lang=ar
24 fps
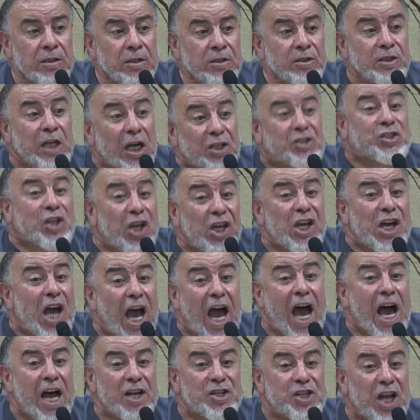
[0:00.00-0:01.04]

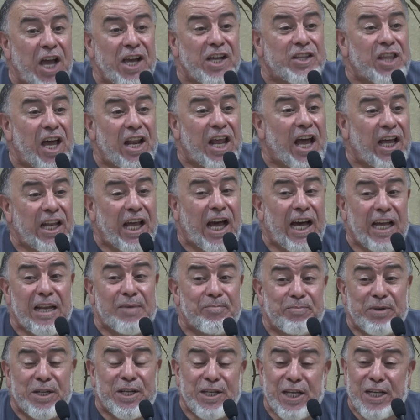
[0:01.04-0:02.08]
نزيهة شهد لها
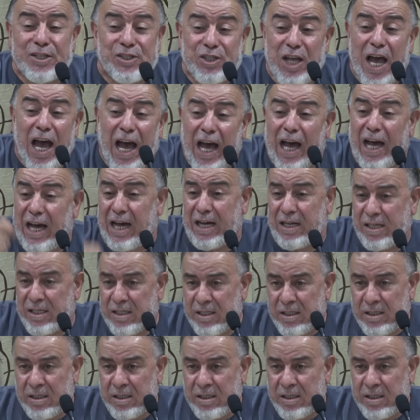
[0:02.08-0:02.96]
العالم بالنزاهة